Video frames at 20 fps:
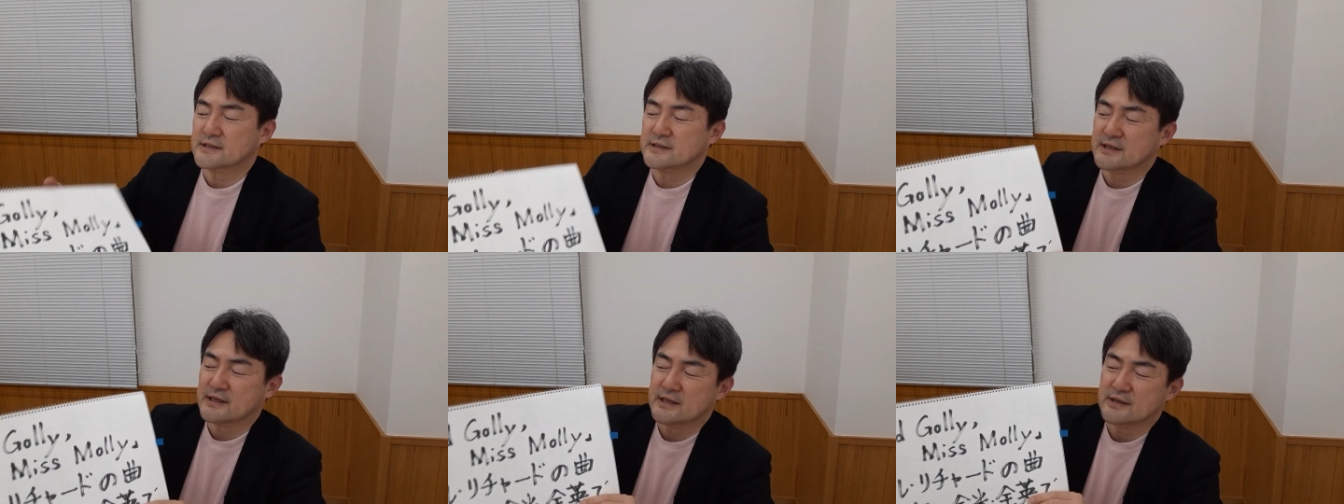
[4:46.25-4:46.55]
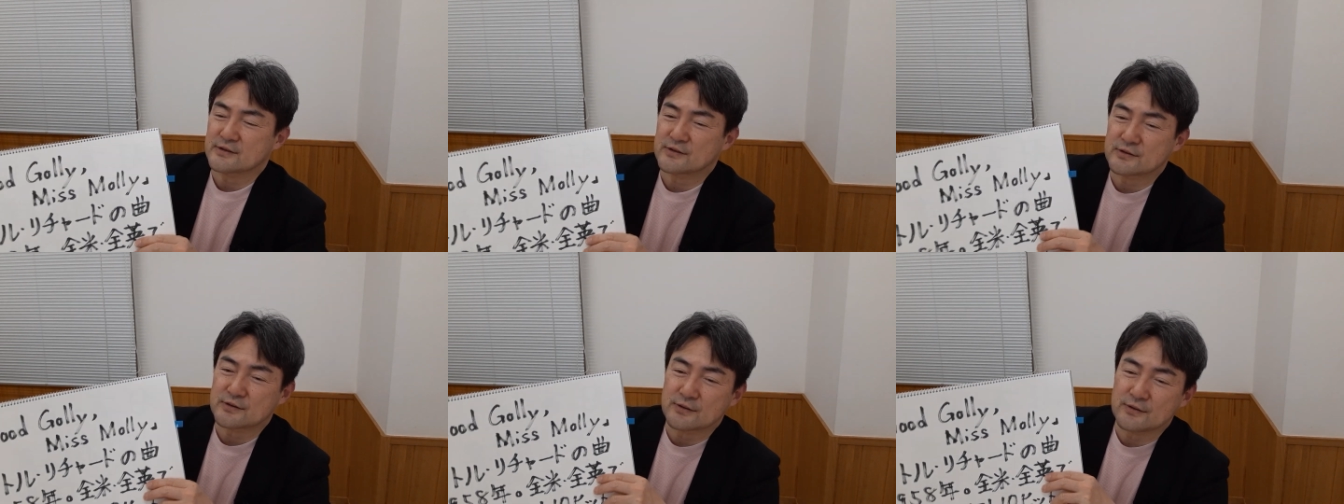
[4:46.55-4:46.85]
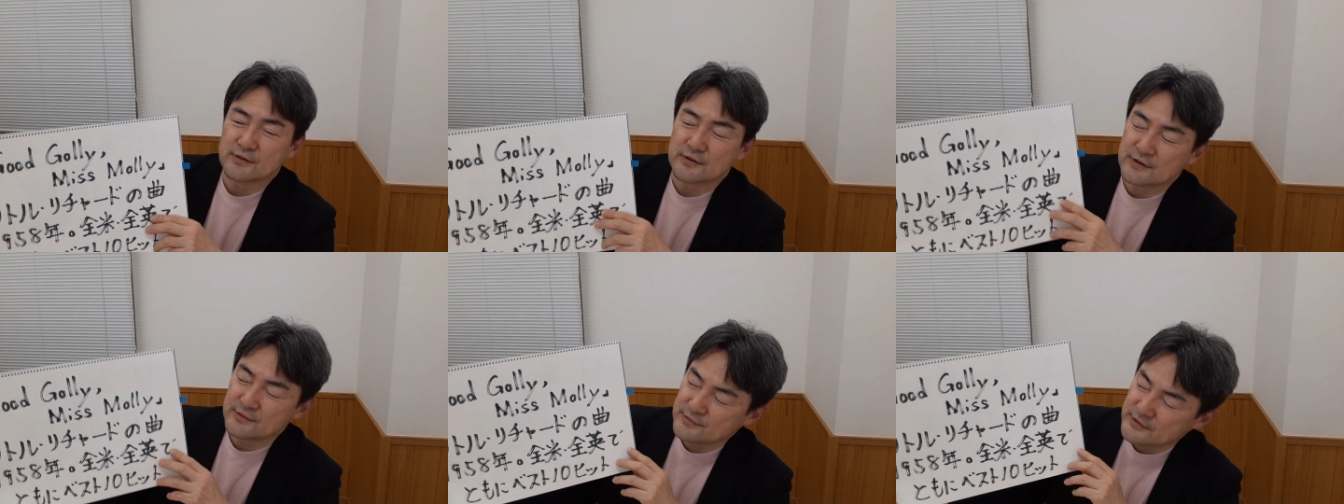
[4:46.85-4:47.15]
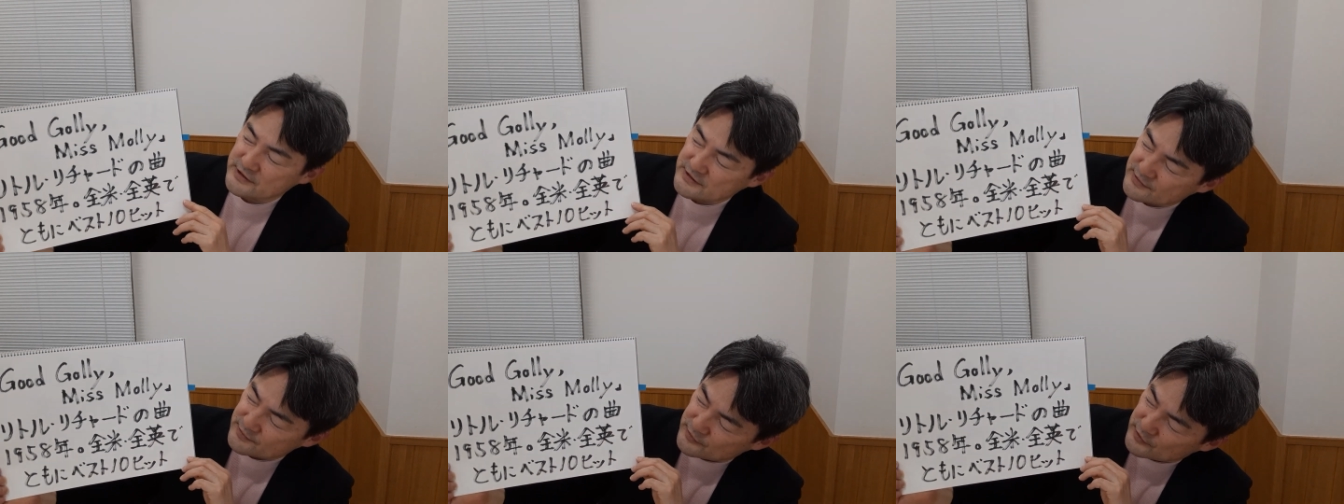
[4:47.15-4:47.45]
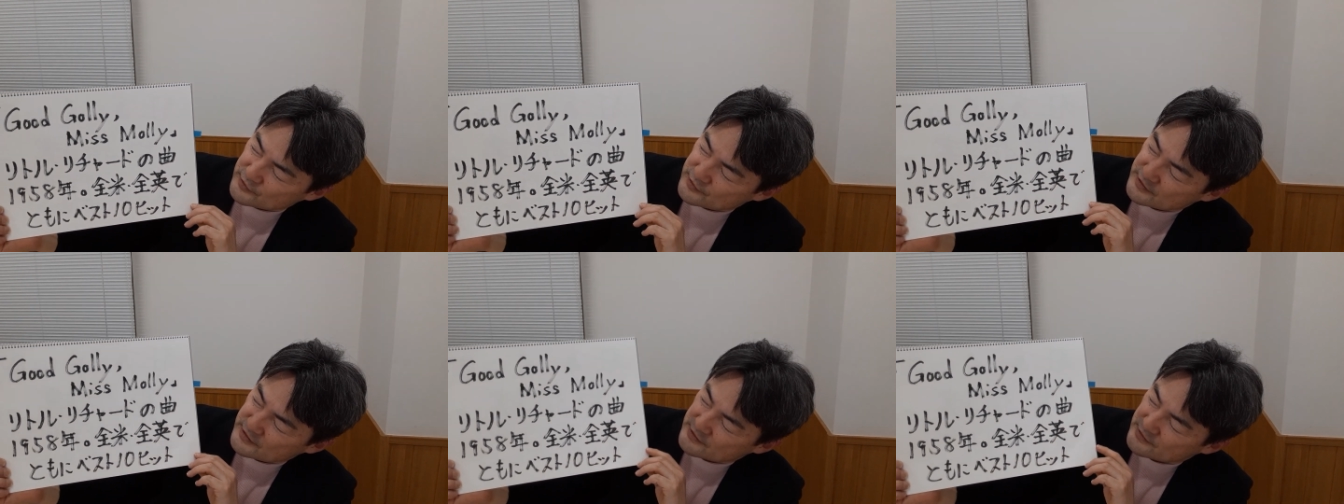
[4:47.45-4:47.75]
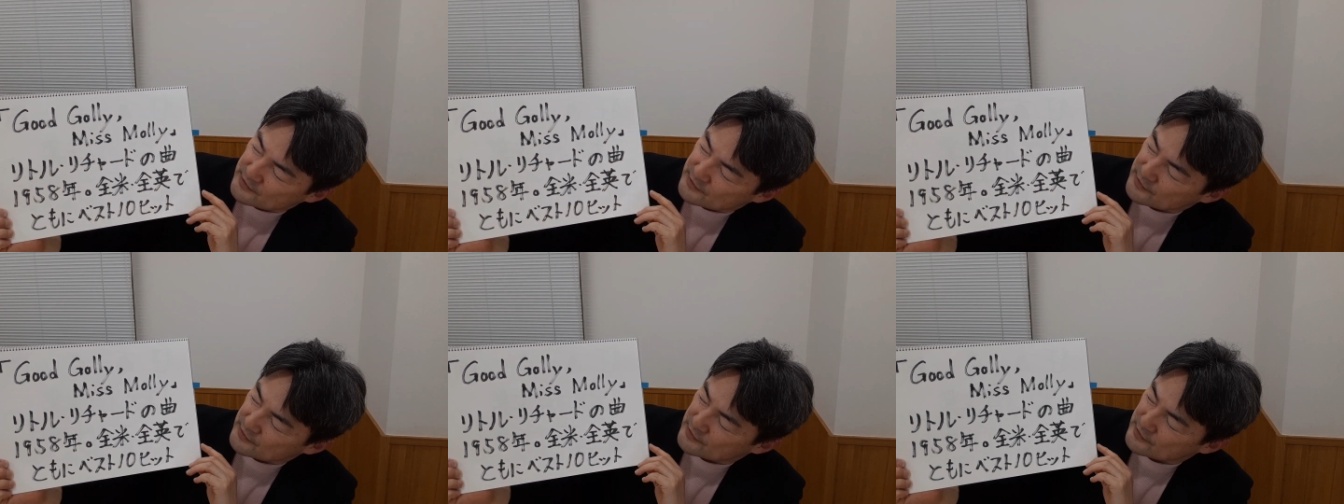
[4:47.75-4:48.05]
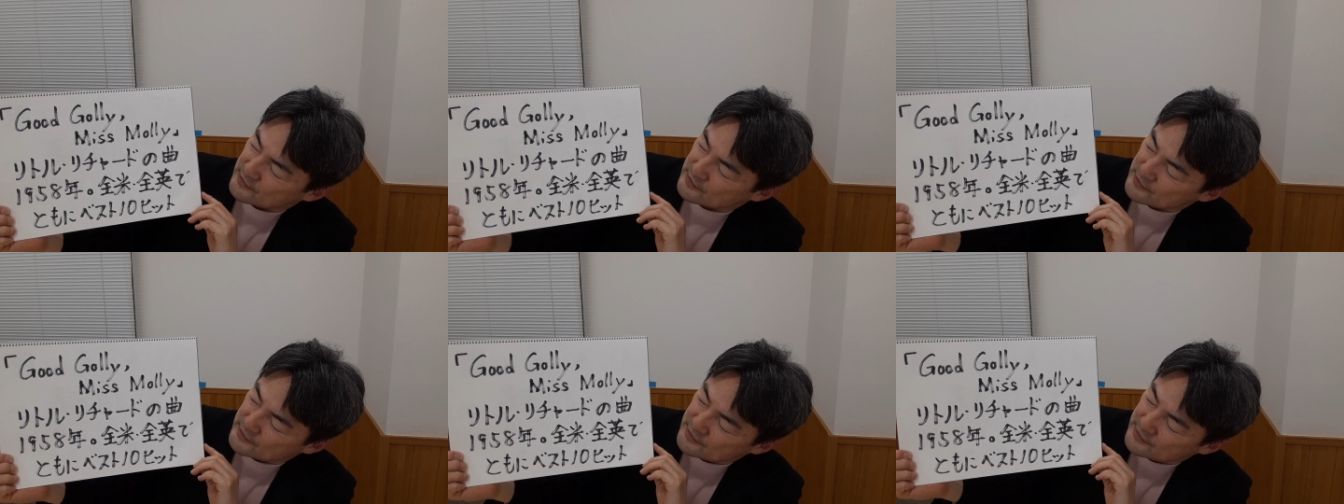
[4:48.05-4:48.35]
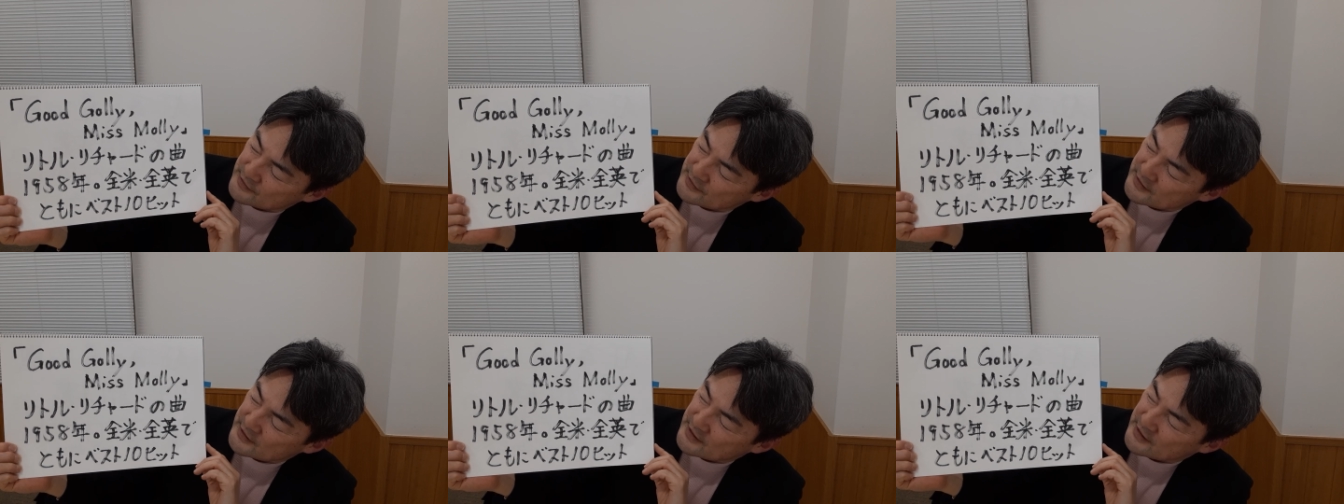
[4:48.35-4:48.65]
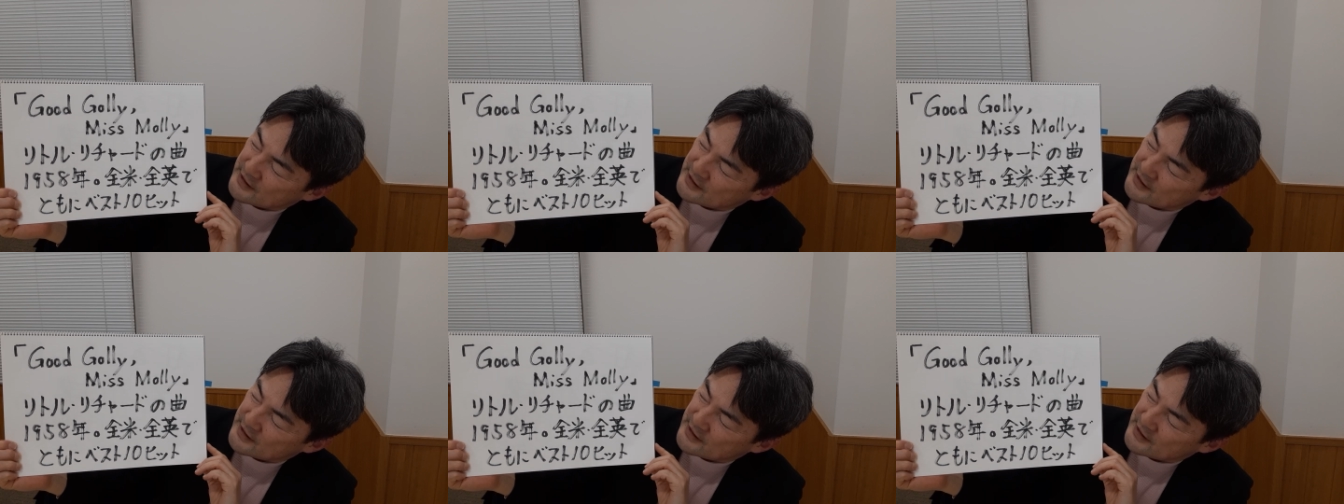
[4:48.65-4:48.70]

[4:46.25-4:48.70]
すからグッゴリ・ミス・モーリーの方を、